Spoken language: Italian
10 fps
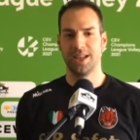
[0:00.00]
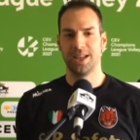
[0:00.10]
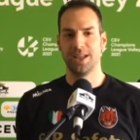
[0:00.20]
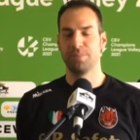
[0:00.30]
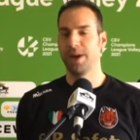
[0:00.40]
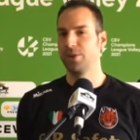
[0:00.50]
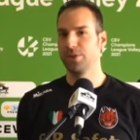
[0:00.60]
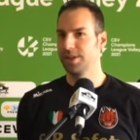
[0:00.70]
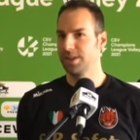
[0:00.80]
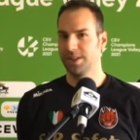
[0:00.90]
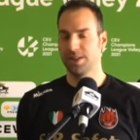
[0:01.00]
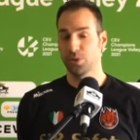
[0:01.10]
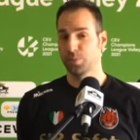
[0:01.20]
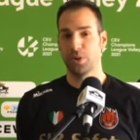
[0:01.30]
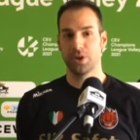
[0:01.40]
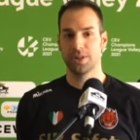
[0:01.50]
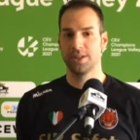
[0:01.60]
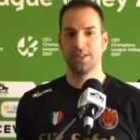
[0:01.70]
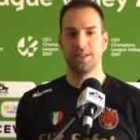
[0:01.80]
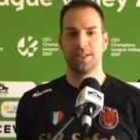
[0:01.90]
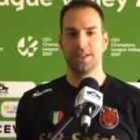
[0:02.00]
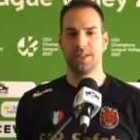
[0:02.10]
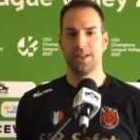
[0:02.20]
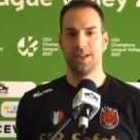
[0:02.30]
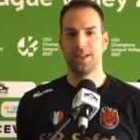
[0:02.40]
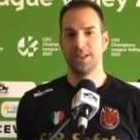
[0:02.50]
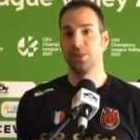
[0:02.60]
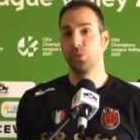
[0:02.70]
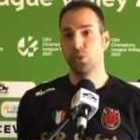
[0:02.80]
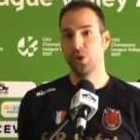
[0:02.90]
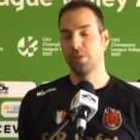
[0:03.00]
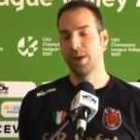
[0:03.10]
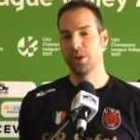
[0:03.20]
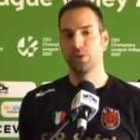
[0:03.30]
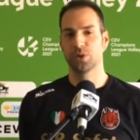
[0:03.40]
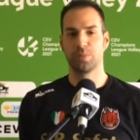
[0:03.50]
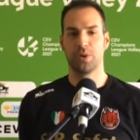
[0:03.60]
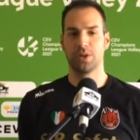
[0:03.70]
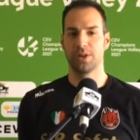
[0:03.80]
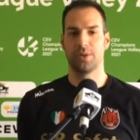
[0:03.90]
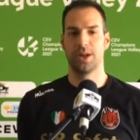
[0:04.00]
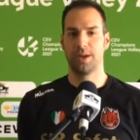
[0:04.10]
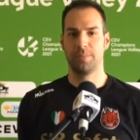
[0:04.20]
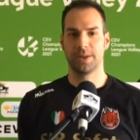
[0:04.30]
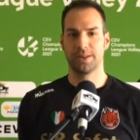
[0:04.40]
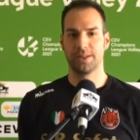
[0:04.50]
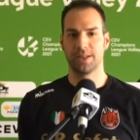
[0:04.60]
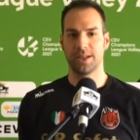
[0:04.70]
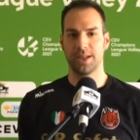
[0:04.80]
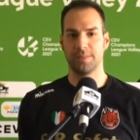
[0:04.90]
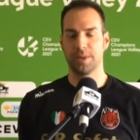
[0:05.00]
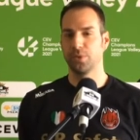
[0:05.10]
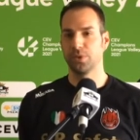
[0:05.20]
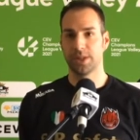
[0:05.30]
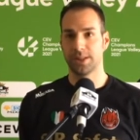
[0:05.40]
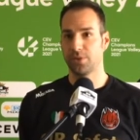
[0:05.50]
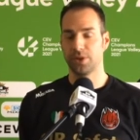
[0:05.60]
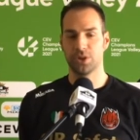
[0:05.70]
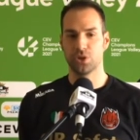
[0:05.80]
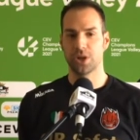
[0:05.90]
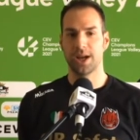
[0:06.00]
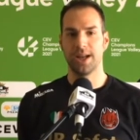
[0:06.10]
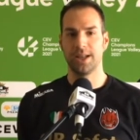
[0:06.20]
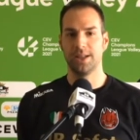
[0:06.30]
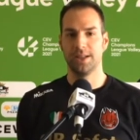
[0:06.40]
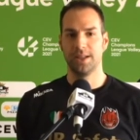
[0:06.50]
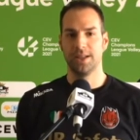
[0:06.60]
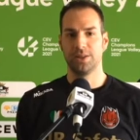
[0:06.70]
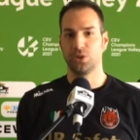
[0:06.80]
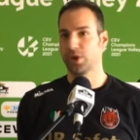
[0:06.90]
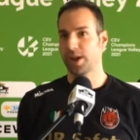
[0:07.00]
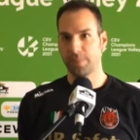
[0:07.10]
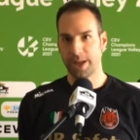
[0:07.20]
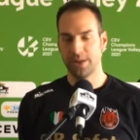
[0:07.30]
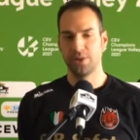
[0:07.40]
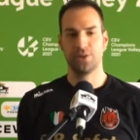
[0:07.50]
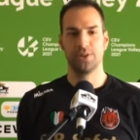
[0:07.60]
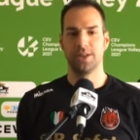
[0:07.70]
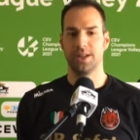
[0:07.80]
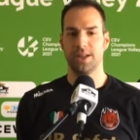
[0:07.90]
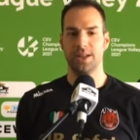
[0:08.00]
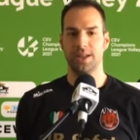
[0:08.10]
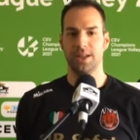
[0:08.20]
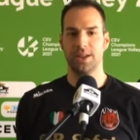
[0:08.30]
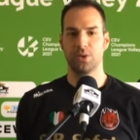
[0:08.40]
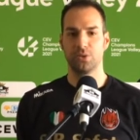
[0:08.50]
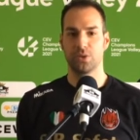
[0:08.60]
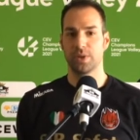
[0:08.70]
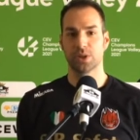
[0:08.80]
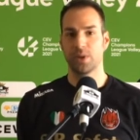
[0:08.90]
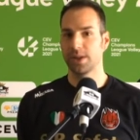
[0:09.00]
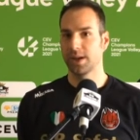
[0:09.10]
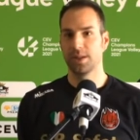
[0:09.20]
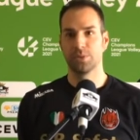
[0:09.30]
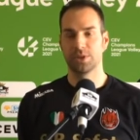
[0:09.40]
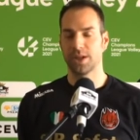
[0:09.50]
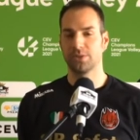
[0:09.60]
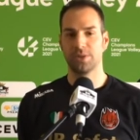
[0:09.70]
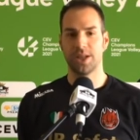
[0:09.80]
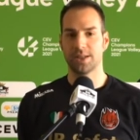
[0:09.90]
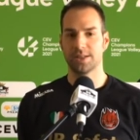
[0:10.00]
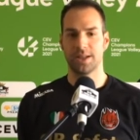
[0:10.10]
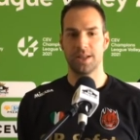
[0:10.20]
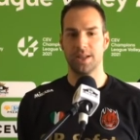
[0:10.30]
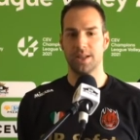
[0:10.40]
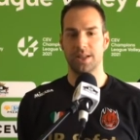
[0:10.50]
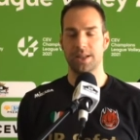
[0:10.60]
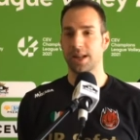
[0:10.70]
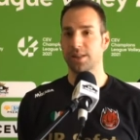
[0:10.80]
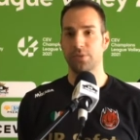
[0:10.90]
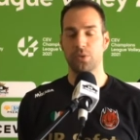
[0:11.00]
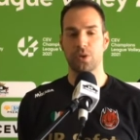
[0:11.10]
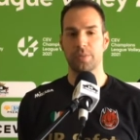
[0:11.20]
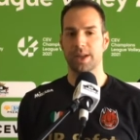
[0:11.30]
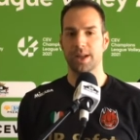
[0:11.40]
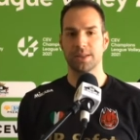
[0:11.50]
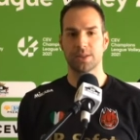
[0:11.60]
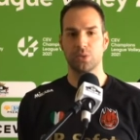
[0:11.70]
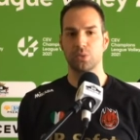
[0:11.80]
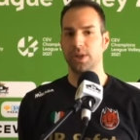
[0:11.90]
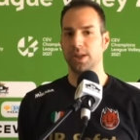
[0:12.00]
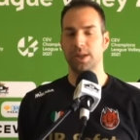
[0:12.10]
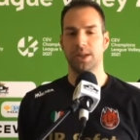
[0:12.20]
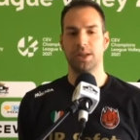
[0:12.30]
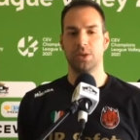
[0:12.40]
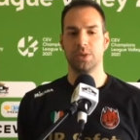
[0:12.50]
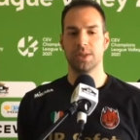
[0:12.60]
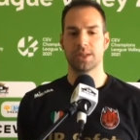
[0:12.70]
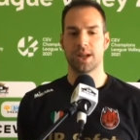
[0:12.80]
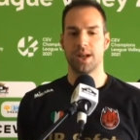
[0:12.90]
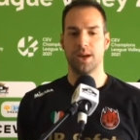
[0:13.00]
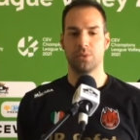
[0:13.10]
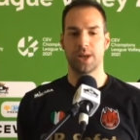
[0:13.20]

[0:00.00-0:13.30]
il bello di, dello sport, eh, il duro e il bello dello sport, è una partita che abbiamo tanta voglia di giocare, di giocare meglio eh, contro una squadra che ha dimostrato di essere in grande forma, in grande salute, quindi sarà una